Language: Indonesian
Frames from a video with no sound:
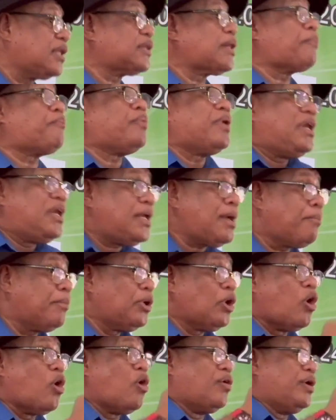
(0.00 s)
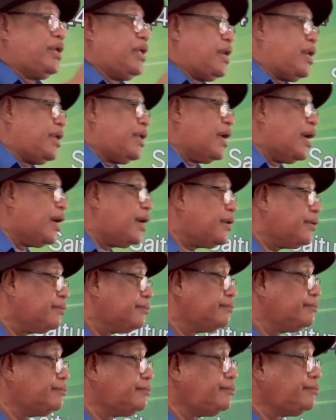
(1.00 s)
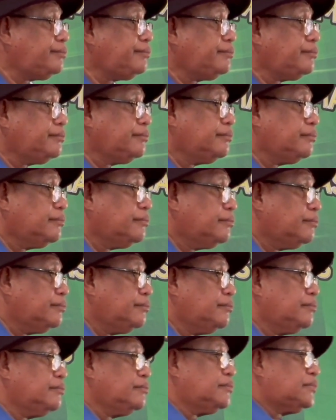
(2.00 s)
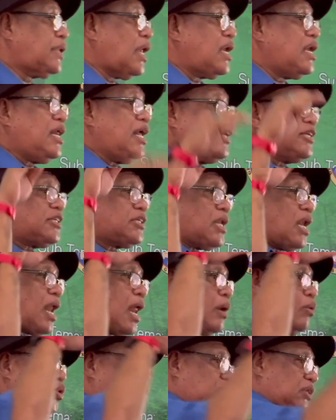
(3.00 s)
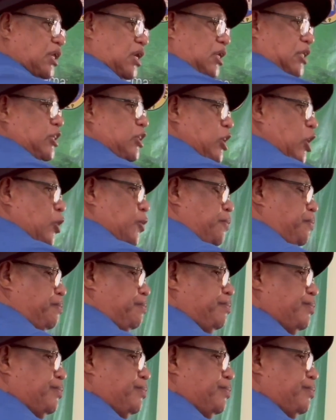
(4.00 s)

tapi dia menolong dirinya. Dan dia selalu tercelup